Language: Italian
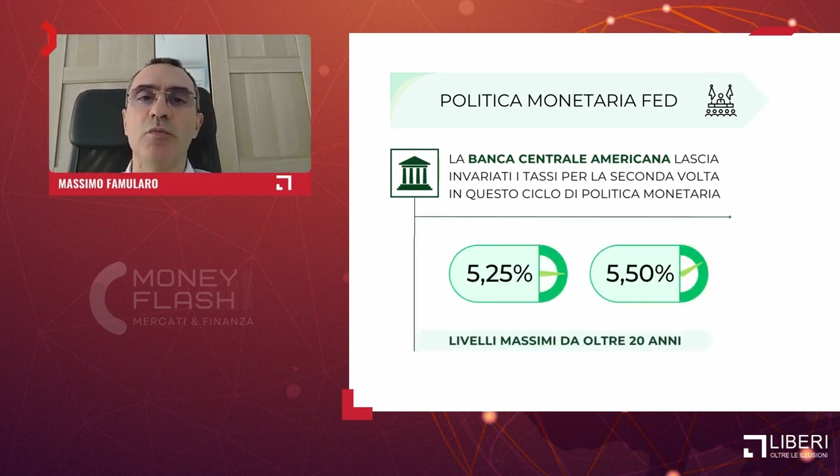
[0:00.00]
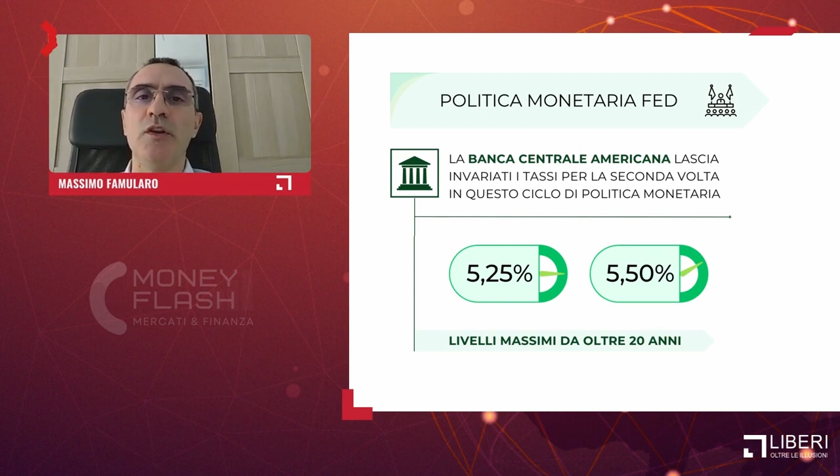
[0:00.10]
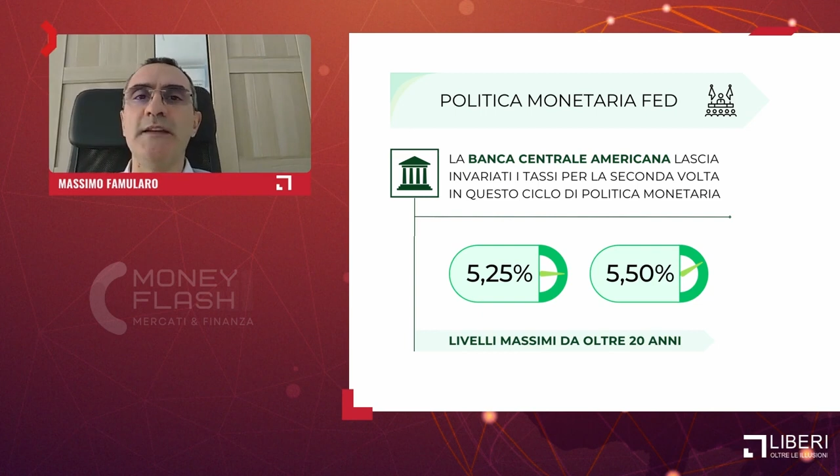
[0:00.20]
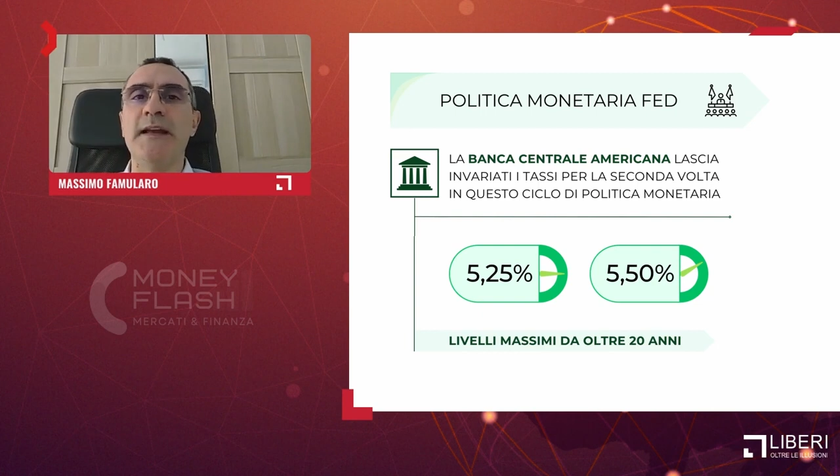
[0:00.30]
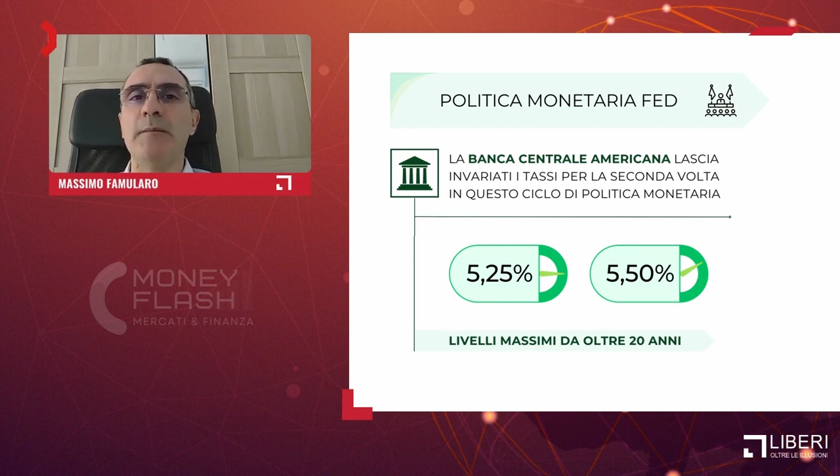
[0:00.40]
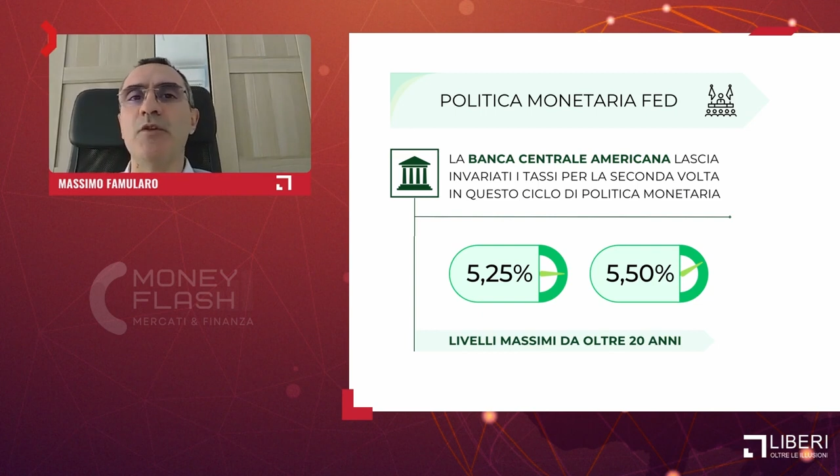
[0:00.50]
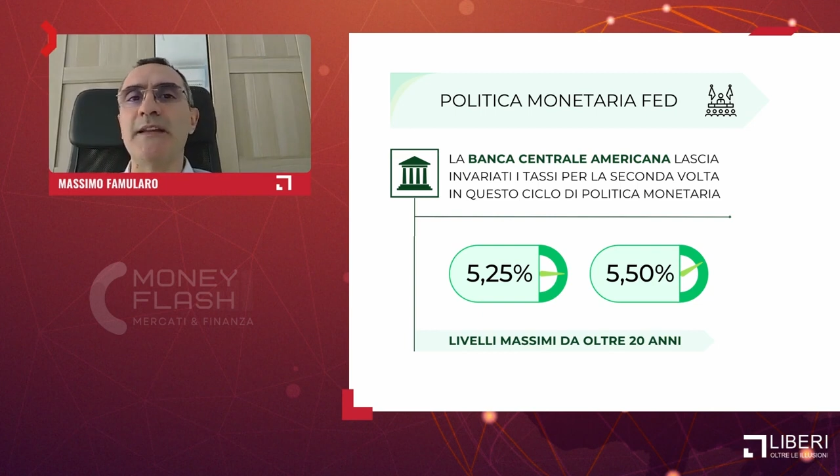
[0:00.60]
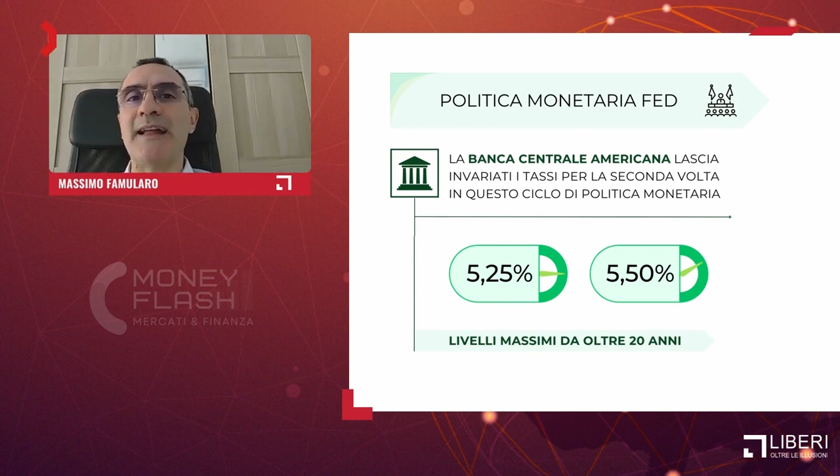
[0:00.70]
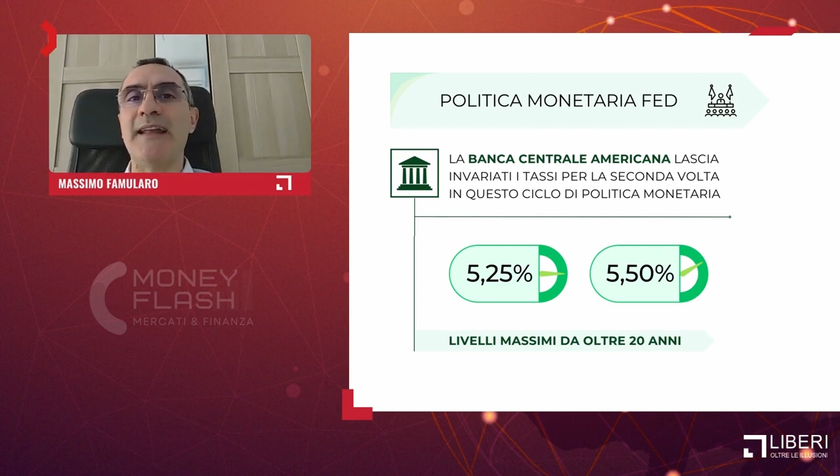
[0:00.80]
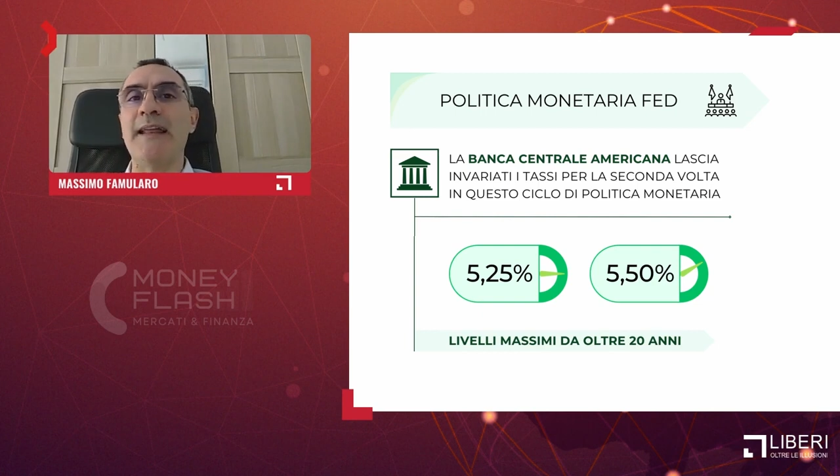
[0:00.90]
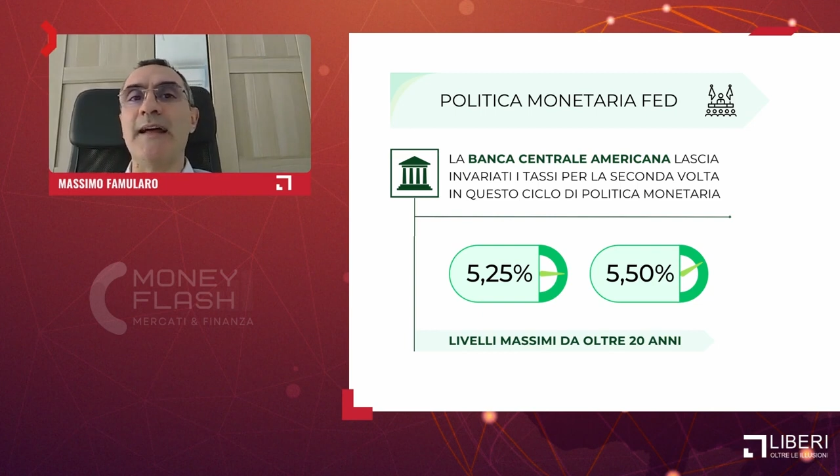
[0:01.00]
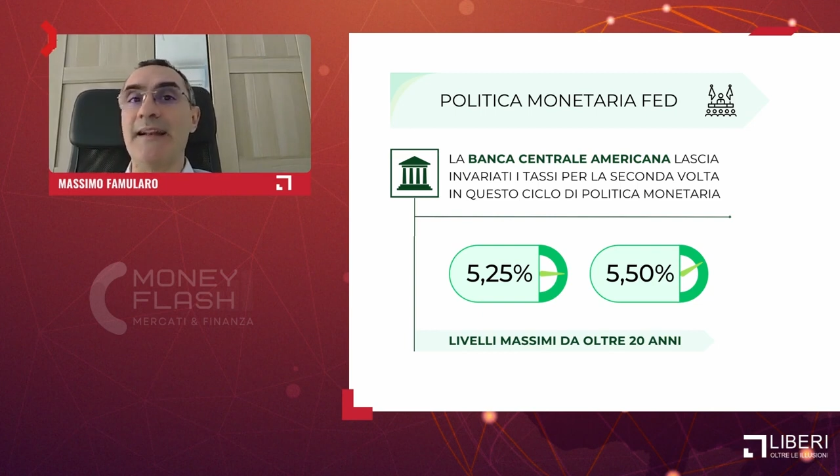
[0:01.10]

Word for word: politica monetaria